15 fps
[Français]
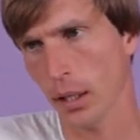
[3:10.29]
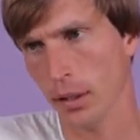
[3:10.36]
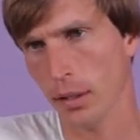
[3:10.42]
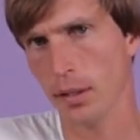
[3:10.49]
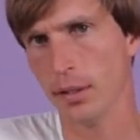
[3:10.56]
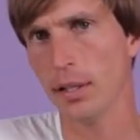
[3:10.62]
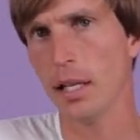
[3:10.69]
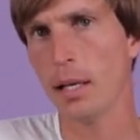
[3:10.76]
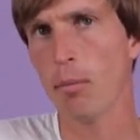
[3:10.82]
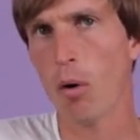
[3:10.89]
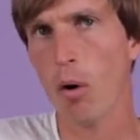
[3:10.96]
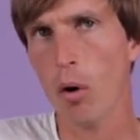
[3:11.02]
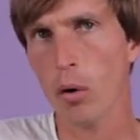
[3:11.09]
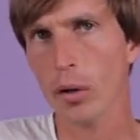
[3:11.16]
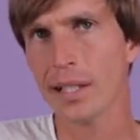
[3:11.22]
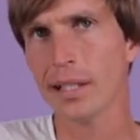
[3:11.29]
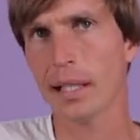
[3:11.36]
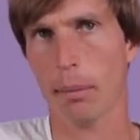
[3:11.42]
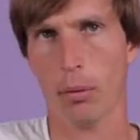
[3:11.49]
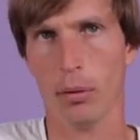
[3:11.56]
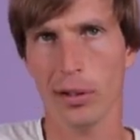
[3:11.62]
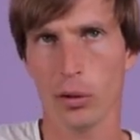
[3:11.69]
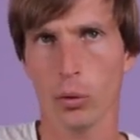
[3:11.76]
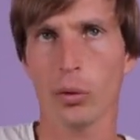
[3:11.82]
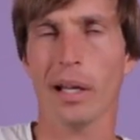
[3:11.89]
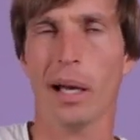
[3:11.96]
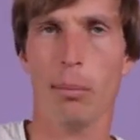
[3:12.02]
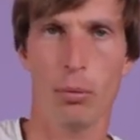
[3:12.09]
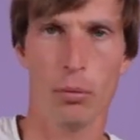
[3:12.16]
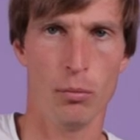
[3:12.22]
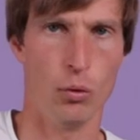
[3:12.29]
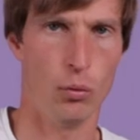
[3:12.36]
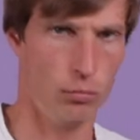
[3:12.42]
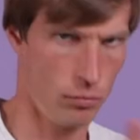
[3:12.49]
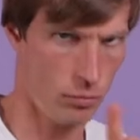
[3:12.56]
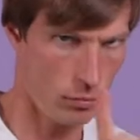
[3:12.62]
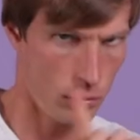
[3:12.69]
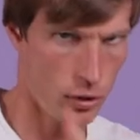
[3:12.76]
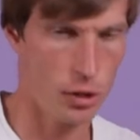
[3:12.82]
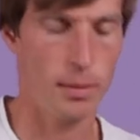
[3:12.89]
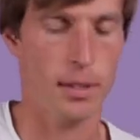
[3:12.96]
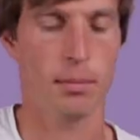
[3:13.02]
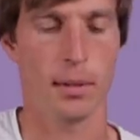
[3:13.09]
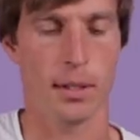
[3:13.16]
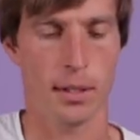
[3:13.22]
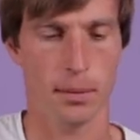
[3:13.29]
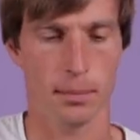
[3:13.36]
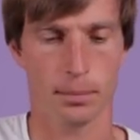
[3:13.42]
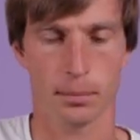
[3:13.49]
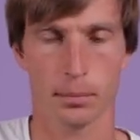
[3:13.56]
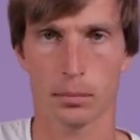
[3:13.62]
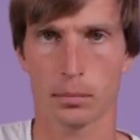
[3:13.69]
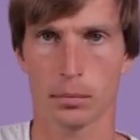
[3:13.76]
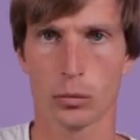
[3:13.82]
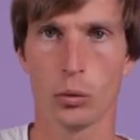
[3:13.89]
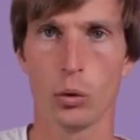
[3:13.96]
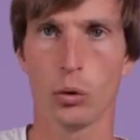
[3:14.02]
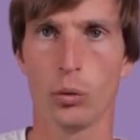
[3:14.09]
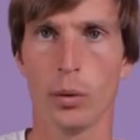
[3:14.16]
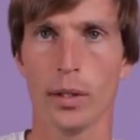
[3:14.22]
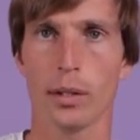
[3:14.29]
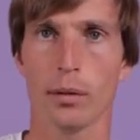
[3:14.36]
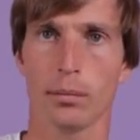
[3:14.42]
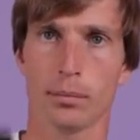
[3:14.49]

les éléments, quitte à prendre des trucs un peu mieux. Je m'explique. Tout de suite.